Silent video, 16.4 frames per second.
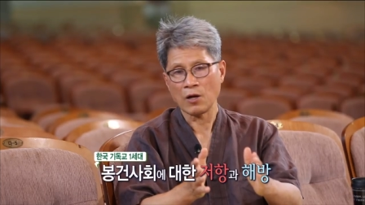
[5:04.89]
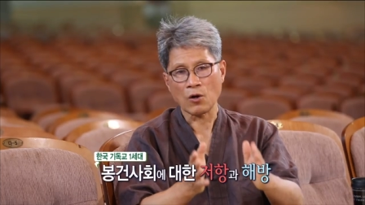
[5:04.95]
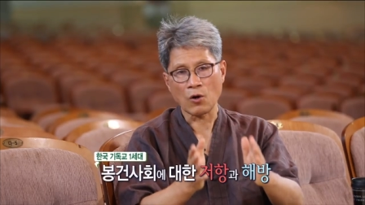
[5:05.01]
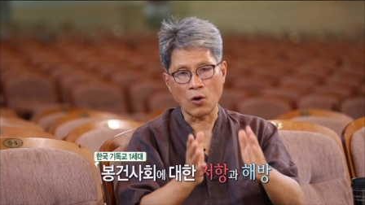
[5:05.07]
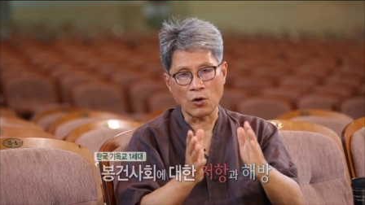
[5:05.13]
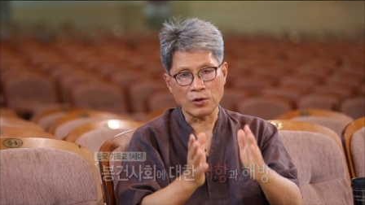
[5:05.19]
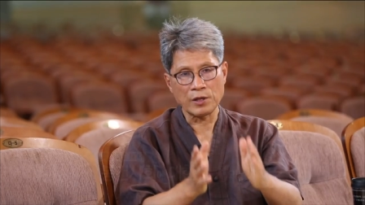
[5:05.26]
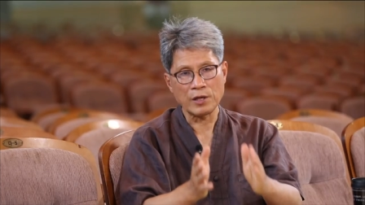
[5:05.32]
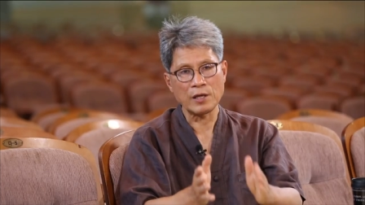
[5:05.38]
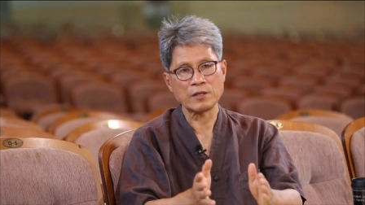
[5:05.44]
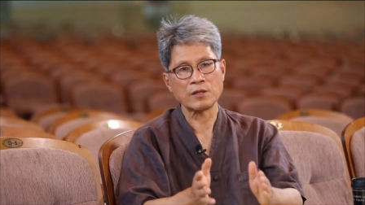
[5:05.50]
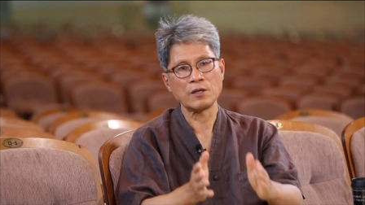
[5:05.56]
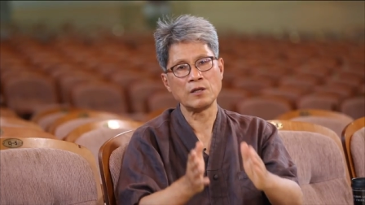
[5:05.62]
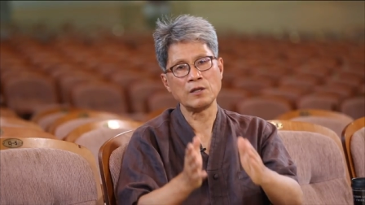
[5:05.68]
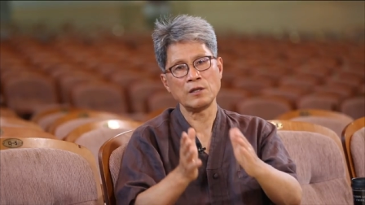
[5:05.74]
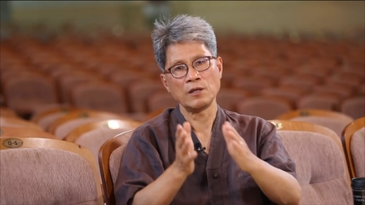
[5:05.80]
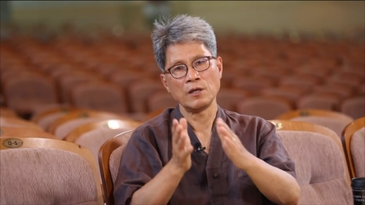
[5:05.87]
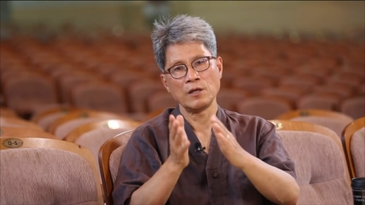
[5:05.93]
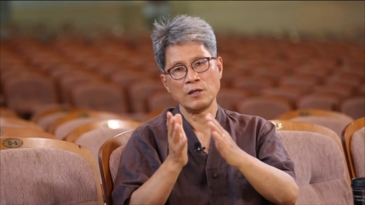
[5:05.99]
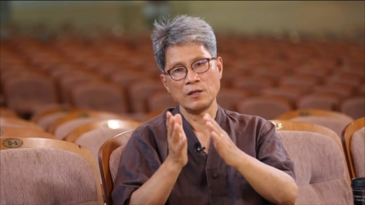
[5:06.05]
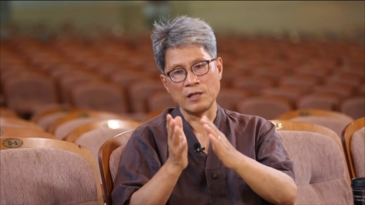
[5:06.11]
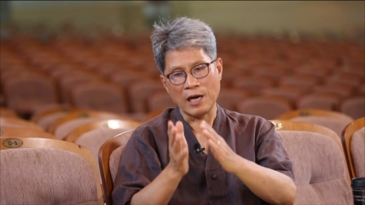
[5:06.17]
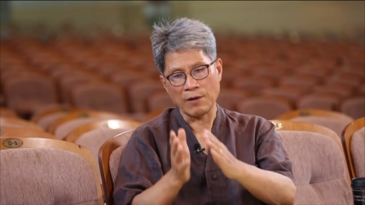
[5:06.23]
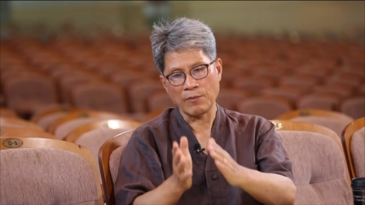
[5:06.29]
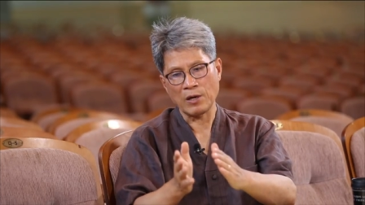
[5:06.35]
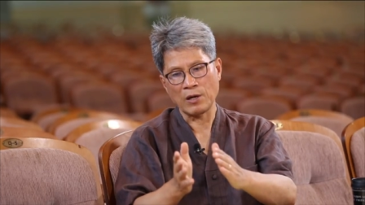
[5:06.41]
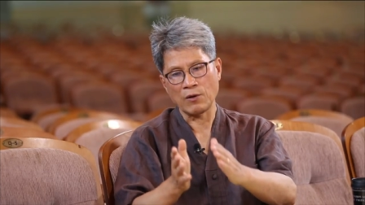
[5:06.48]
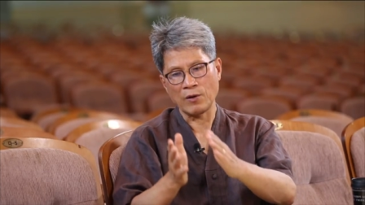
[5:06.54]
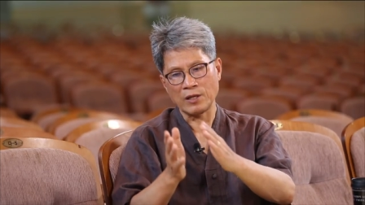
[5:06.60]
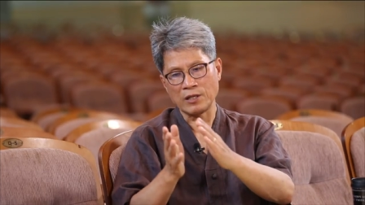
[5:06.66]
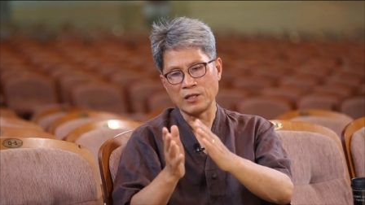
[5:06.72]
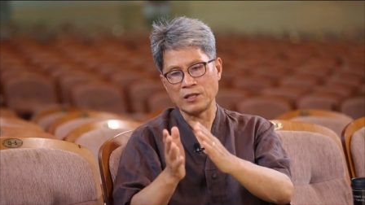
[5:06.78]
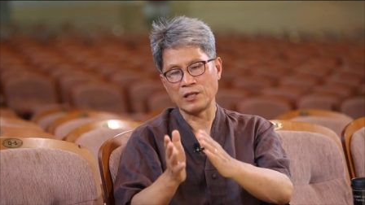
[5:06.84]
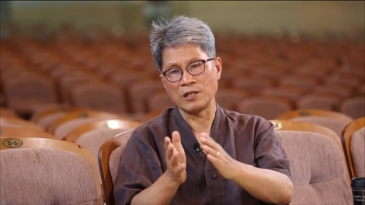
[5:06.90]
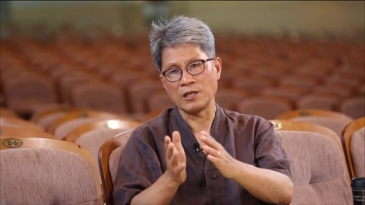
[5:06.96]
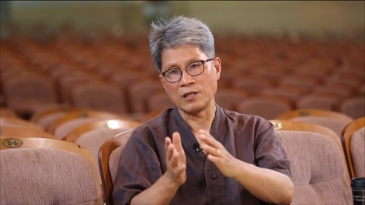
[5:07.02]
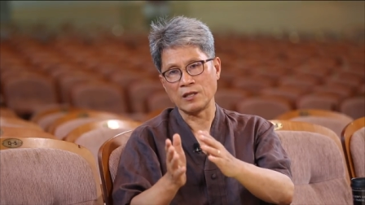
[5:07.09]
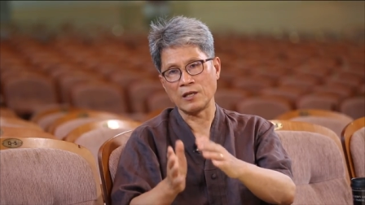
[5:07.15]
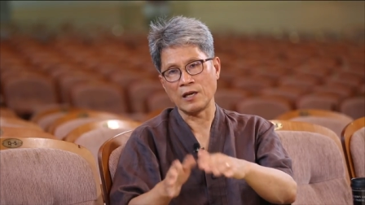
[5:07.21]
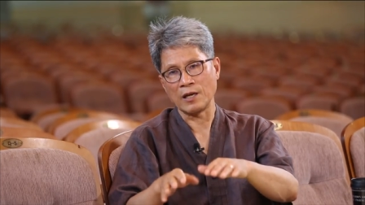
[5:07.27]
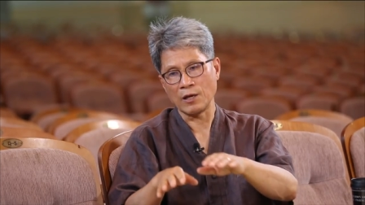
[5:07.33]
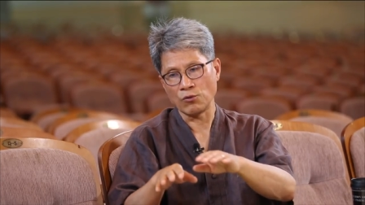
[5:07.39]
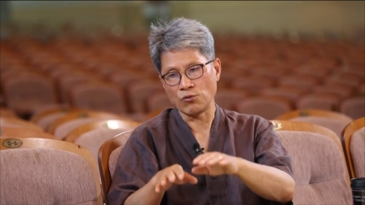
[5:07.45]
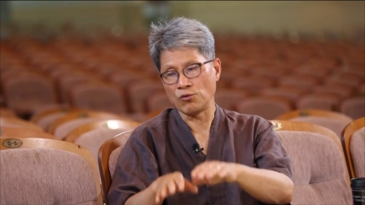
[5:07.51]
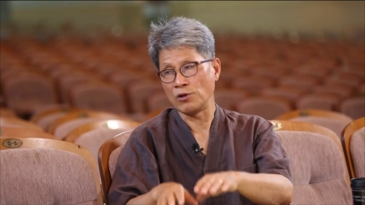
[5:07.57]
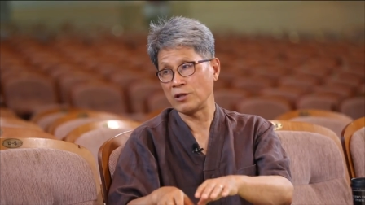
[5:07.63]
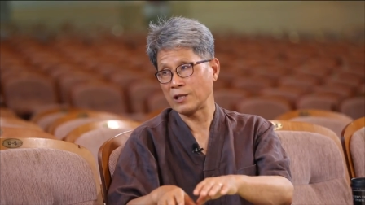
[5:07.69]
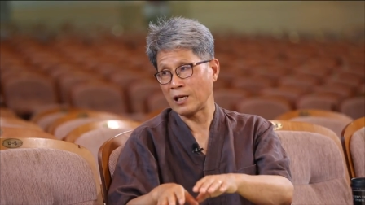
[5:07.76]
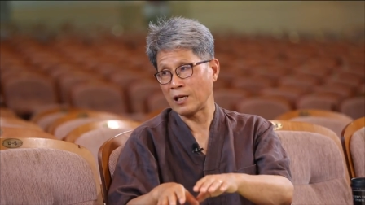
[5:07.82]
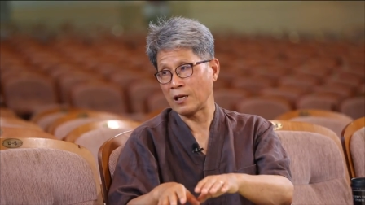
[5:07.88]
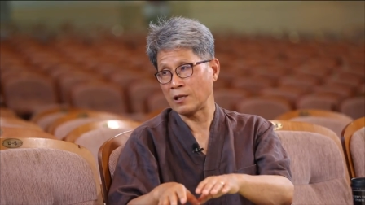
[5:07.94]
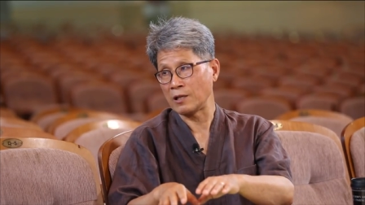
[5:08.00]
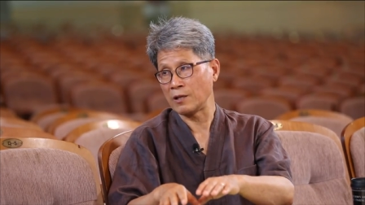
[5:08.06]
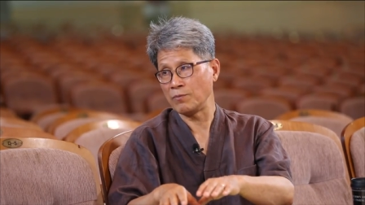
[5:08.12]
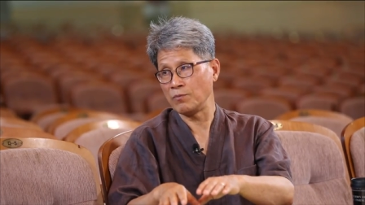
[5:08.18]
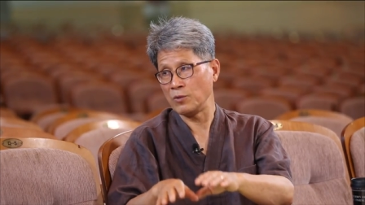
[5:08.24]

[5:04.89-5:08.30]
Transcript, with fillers: 거기에서 양반과 지식인들에게 눌려 살았던